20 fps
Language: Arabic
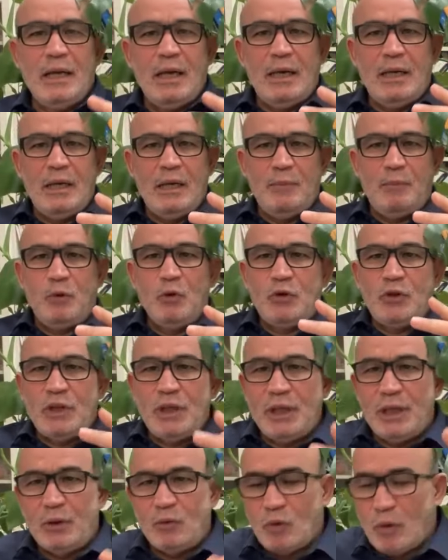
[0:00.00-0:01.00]

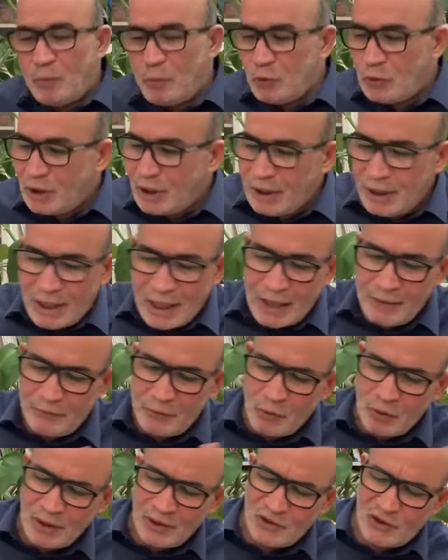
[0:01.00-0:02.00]
لبوتين وبوتين كان
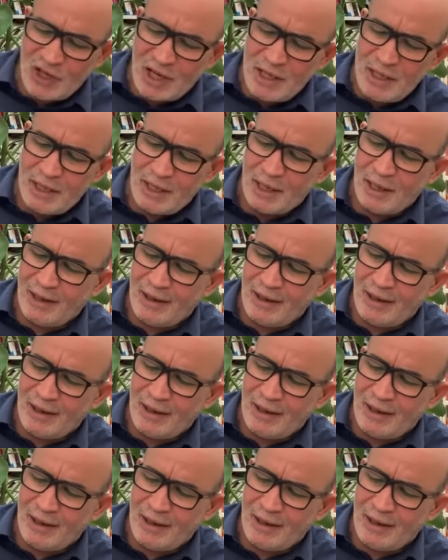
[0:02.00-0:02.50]
في وضع سيء